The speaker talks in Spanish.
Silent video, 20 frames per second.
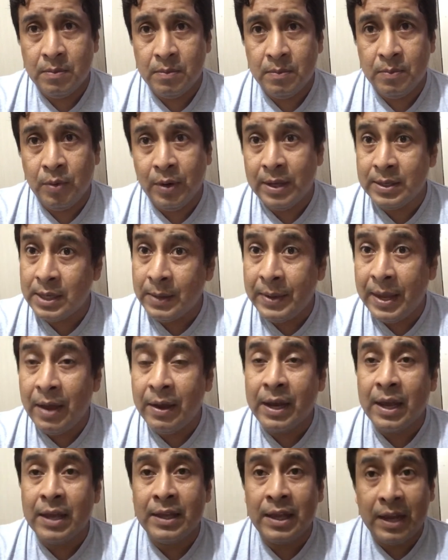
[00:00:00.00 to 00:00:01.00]
porque sabía
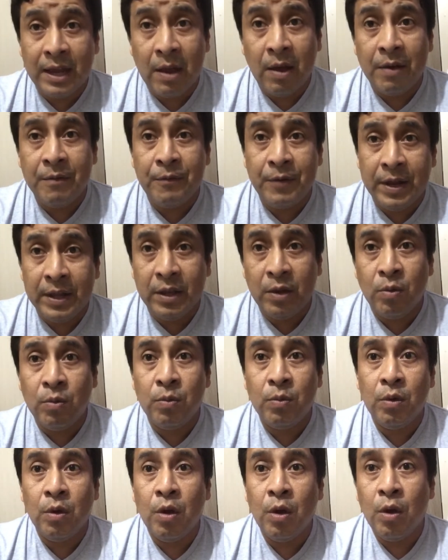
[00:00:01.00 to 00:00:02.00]
que tenía enfrente un,
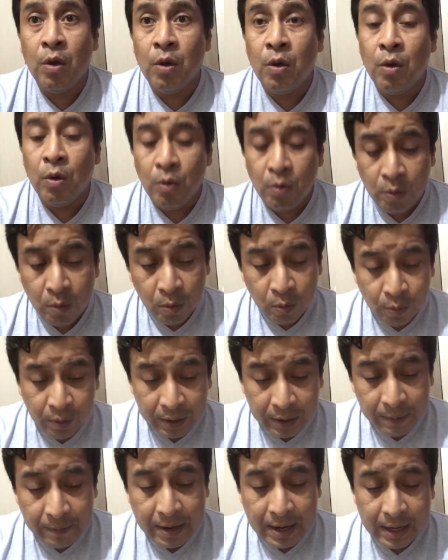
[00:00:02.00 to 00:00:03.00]
un
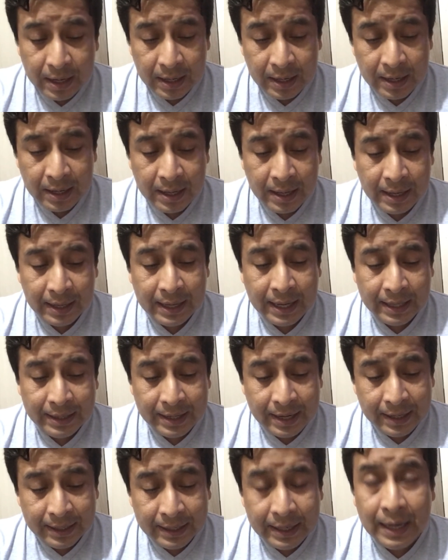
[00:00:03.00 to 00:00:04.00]
rival que
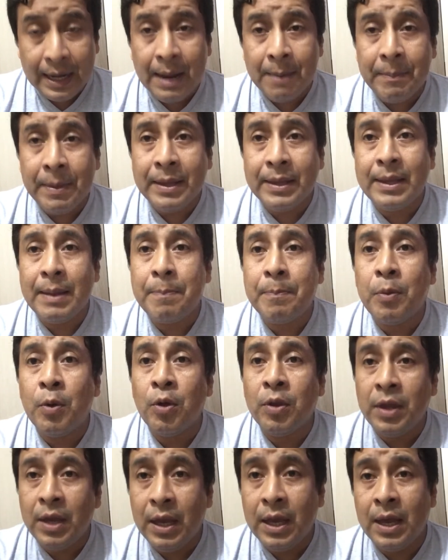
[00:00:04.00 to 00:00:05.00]
tranquilamente
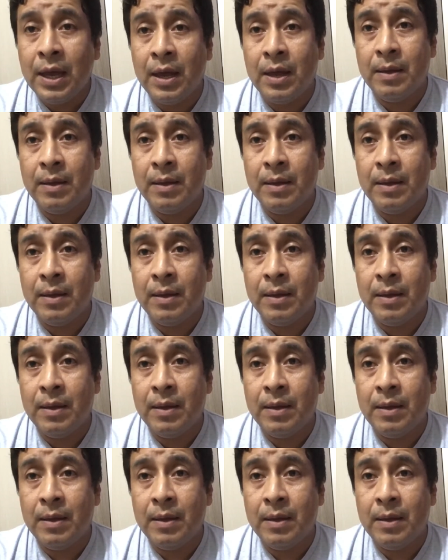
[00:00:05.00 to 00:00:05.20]
podía